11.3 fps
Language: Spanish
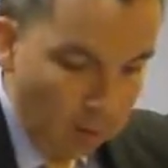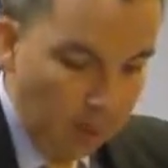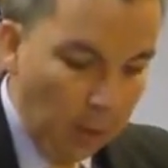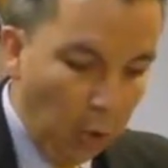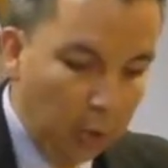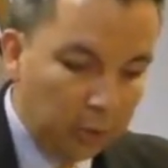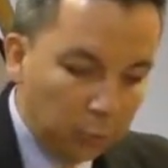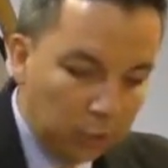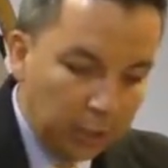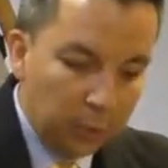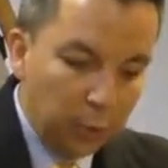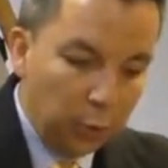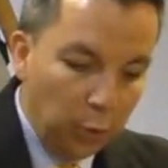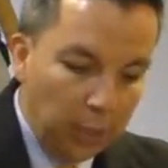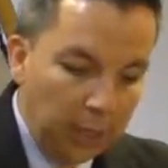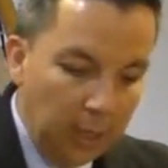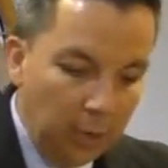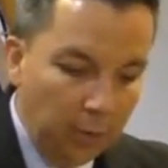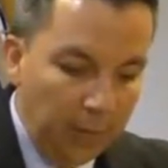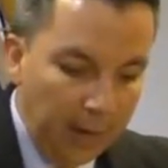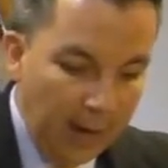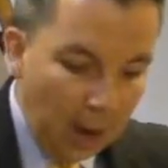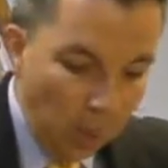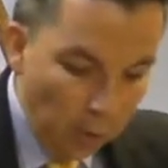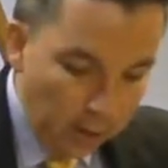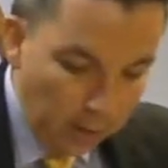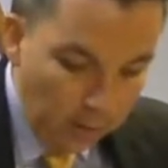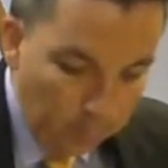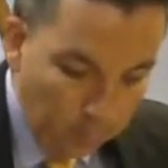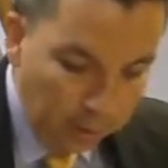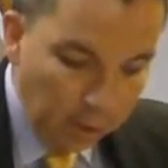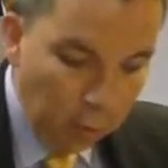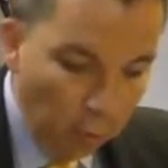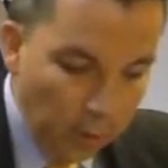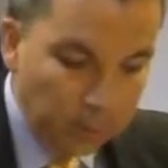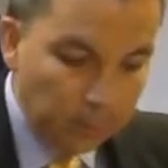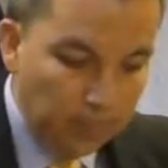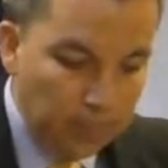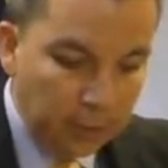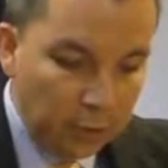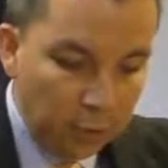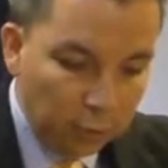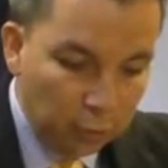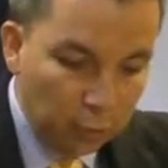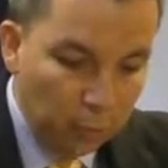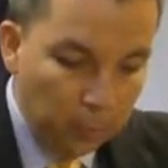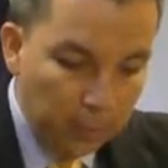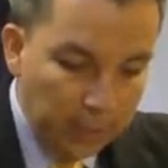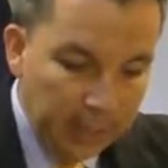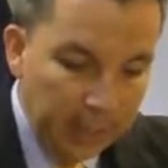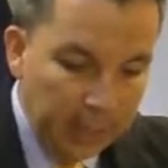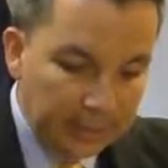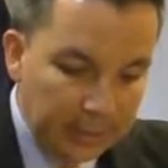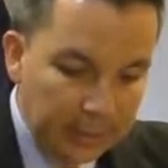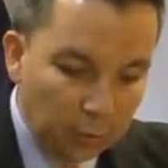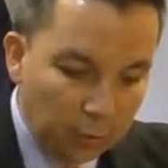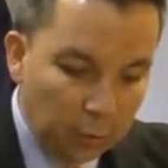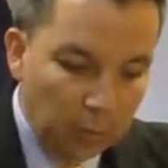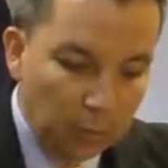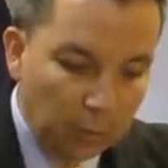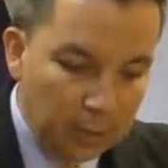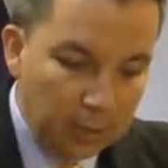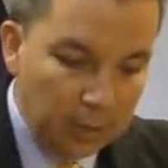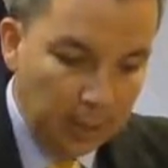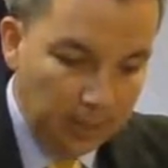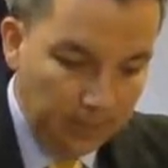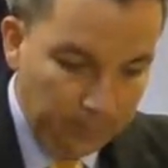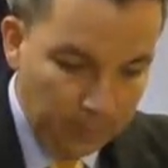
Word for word: Pero Jesús respondió y le dijo, deja ahora, porque no es precioso cumplir así toda justicia.